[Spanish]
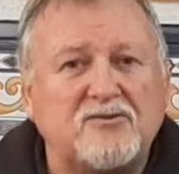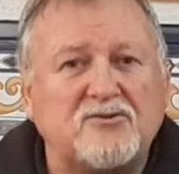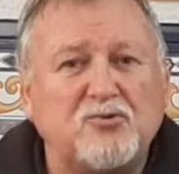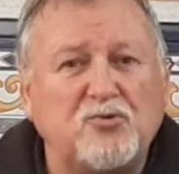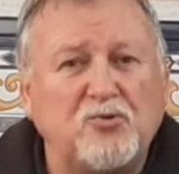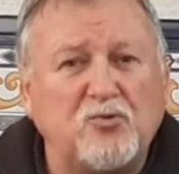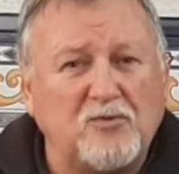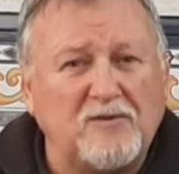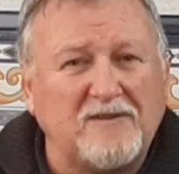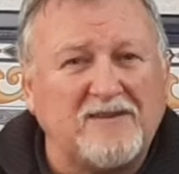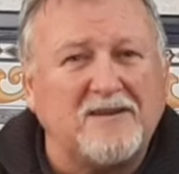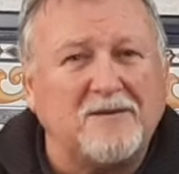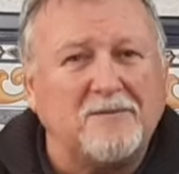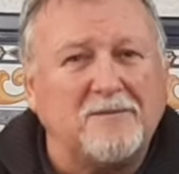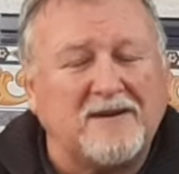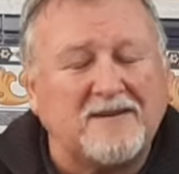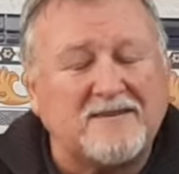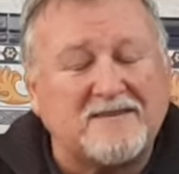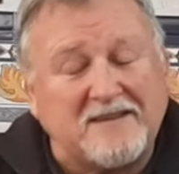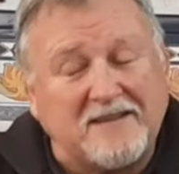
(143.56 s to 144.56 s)
su
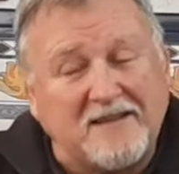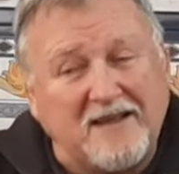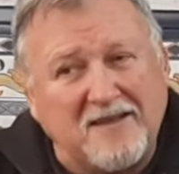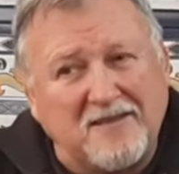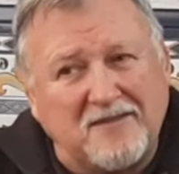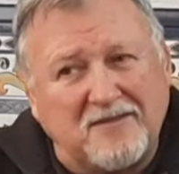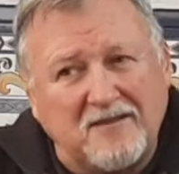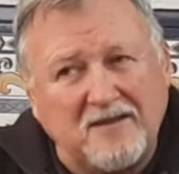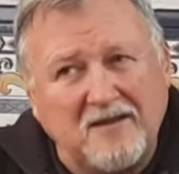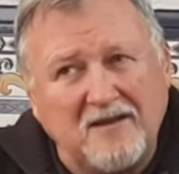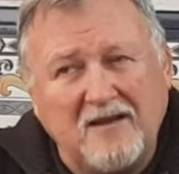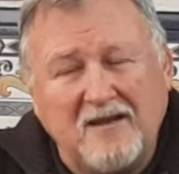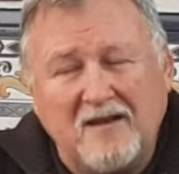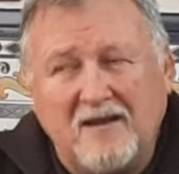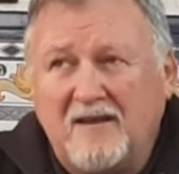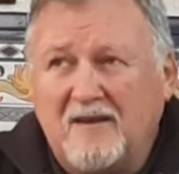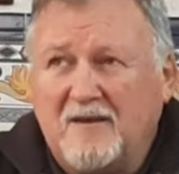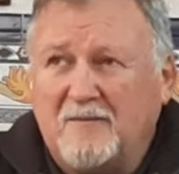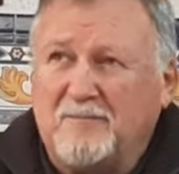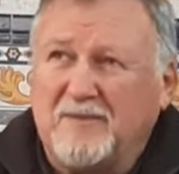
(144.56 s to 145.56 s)
diversidad.
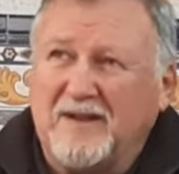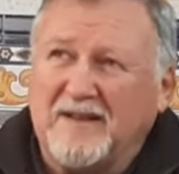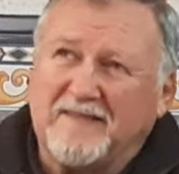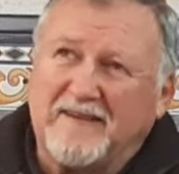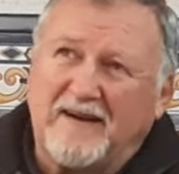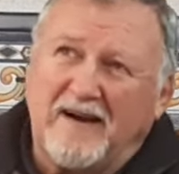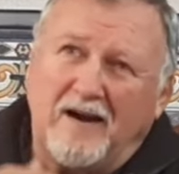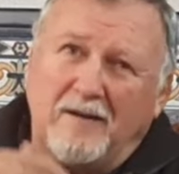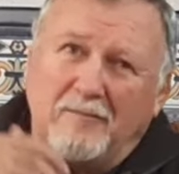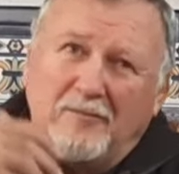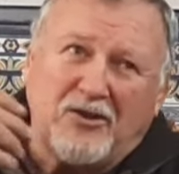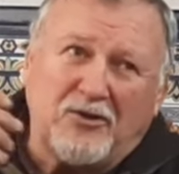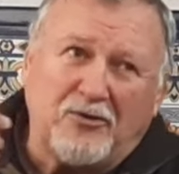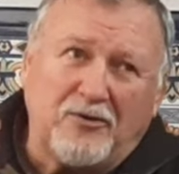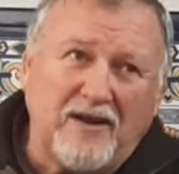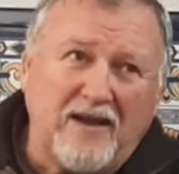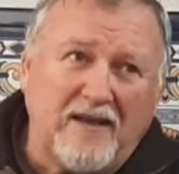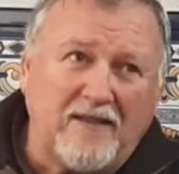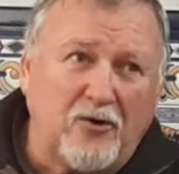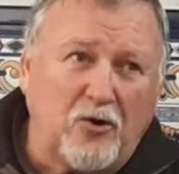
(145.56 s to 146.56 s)
Mientras la
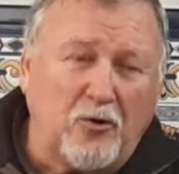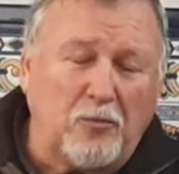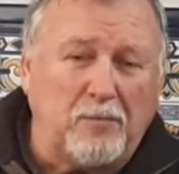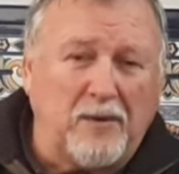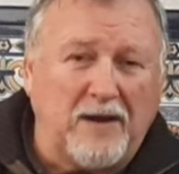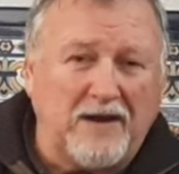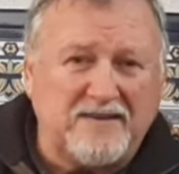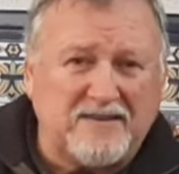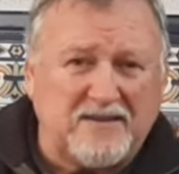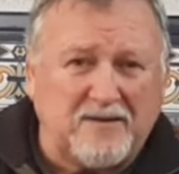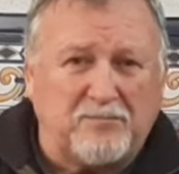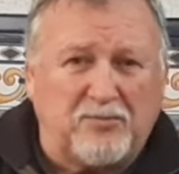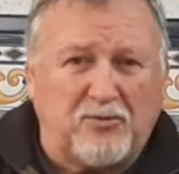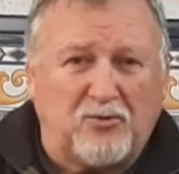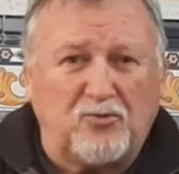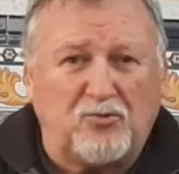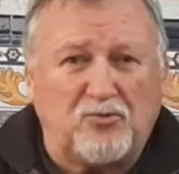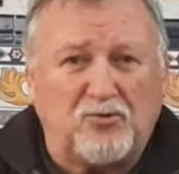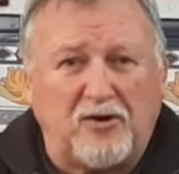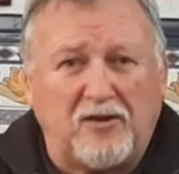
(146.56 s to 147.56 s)
mayoría de los países
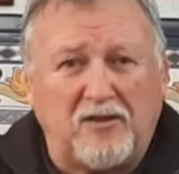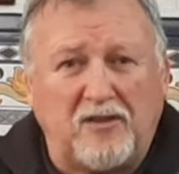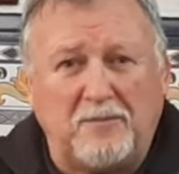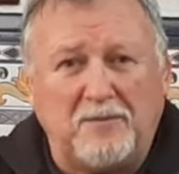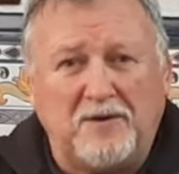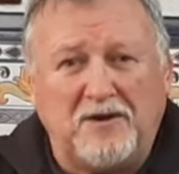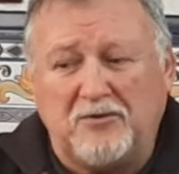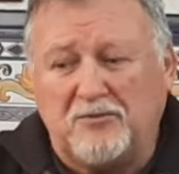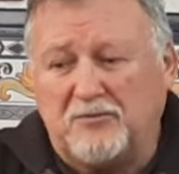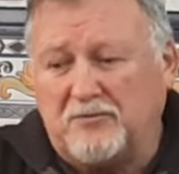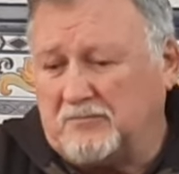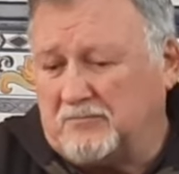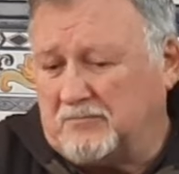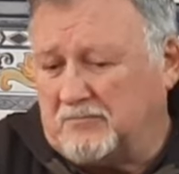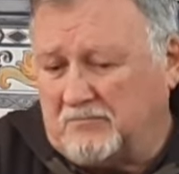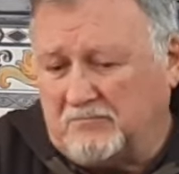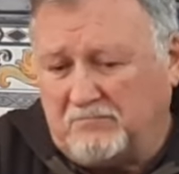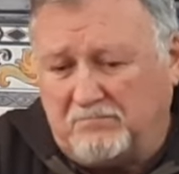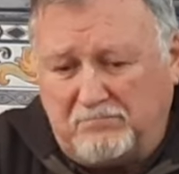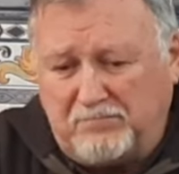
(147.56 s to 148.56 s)
productores de vino
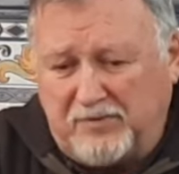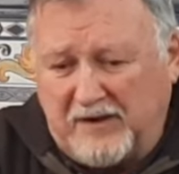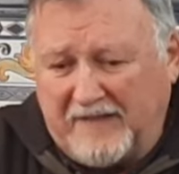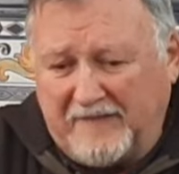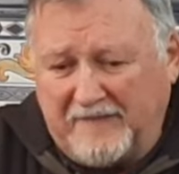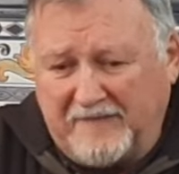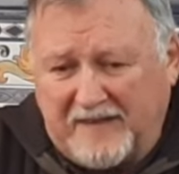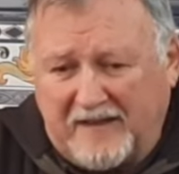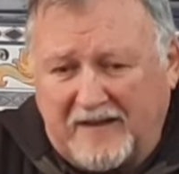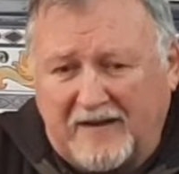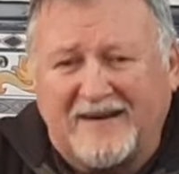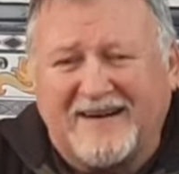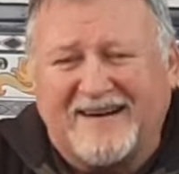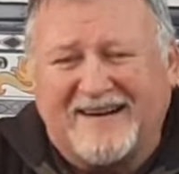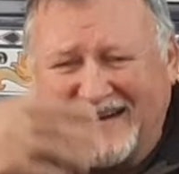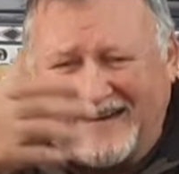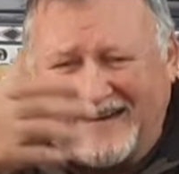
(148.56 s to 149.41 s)
plantan